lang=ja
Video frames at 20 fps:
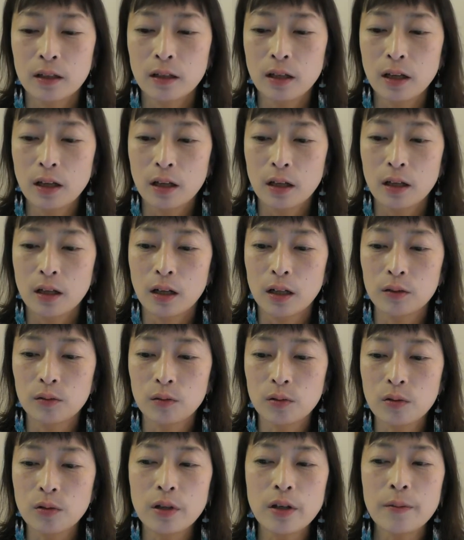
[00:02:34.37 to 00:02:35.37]
であ
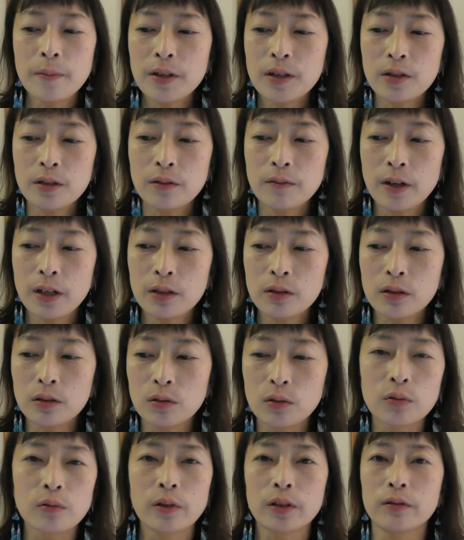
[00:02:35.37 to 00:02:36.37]
のそれは別に悪い
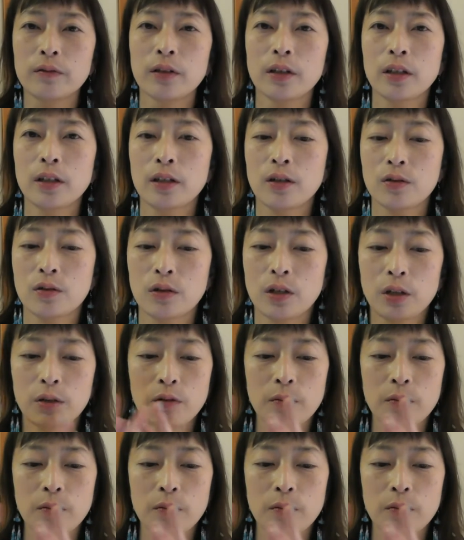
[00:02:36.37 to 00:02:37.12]
とは言わないです。